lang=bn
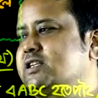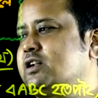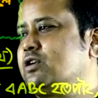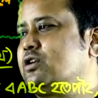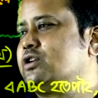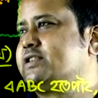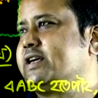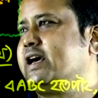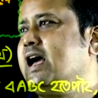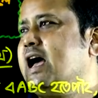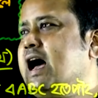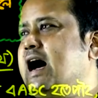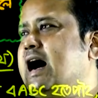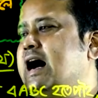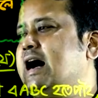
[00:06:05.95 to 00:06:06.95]
সেটা হলো যে
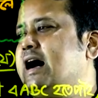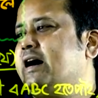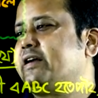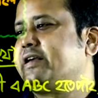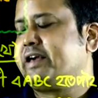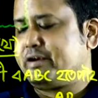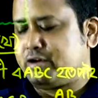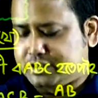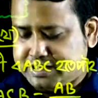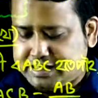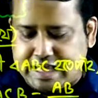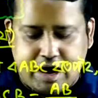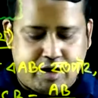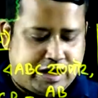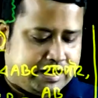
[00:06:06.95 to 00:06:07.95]
এই হচ্ছে
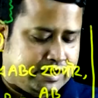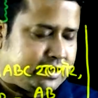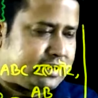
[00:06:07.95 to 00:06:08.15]
দেওয়াল